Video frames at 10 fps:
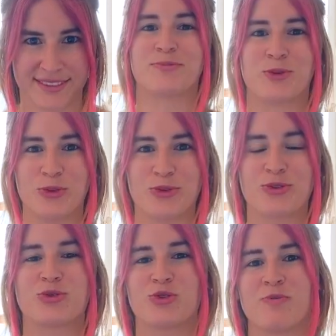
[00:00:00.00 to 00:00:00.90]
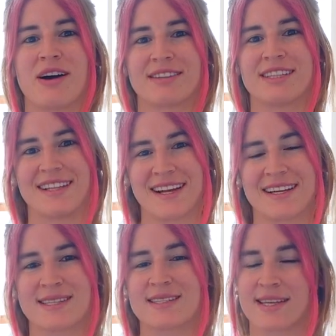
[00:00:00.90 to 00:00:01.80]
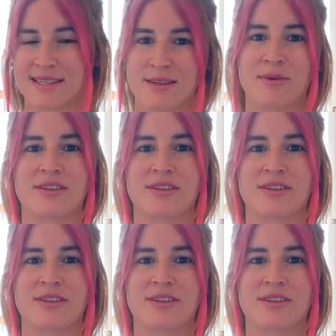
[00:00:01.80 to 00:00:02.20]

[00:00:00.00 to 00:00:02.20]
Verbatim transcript: Günlük tutmaktan alakasız aslında